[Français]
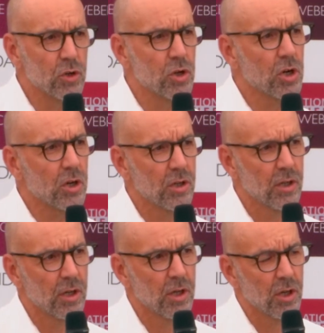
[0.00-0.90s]
loin encore,
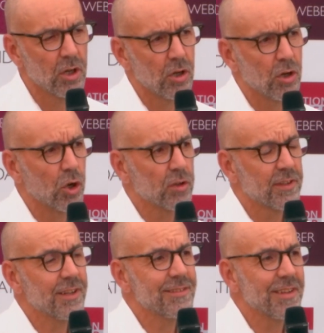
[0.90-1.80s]

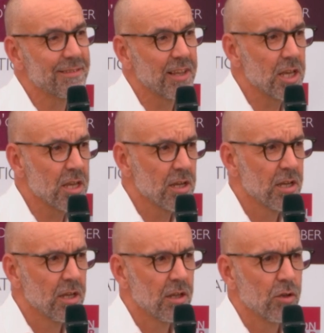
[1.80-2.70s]
lorsqu'ils essayent
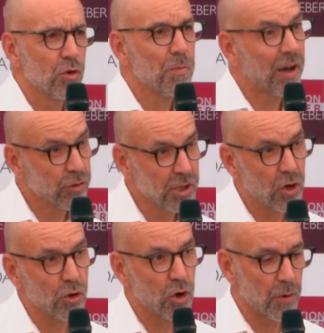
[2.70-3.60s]
de
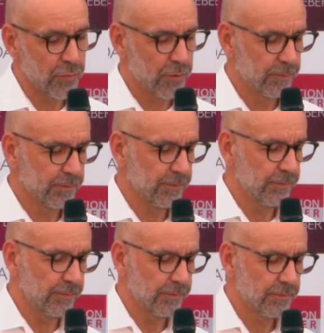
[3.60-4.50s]
parvenir en Europe,
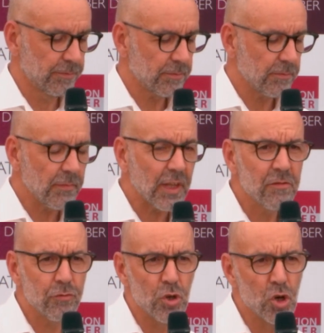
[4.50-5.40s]

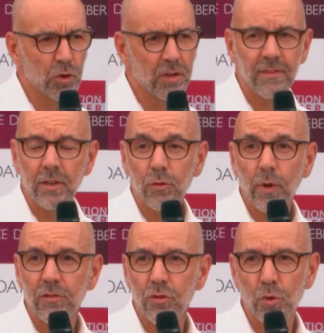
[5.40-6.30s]
fuyant des
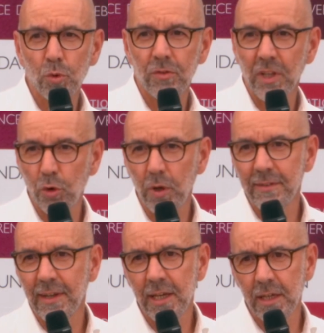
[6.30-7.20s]
situations
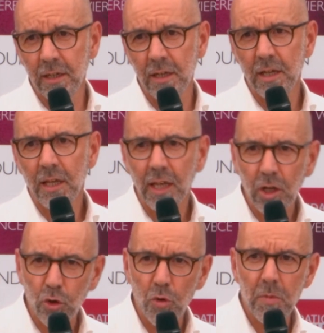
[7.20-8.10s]
sécuritaires,
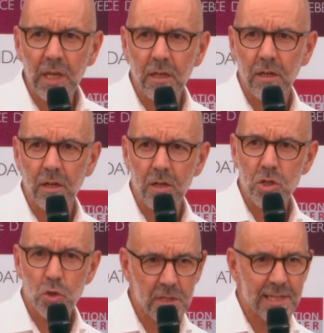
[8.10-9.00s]
économiques,
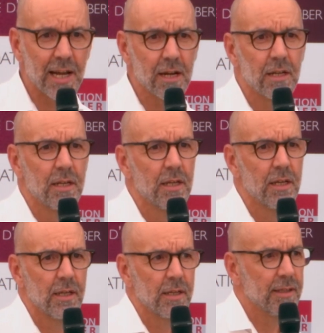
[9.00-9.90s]
euh, sociales
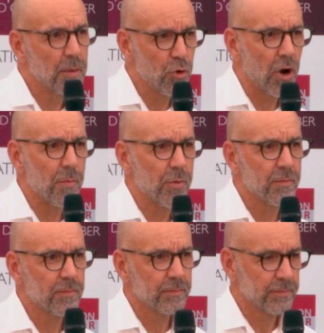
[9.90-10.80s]

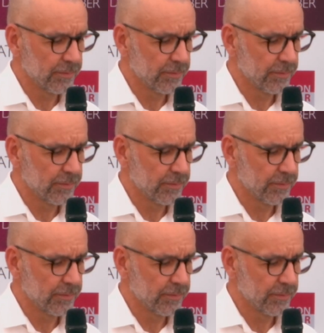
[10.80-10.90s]
déplorables.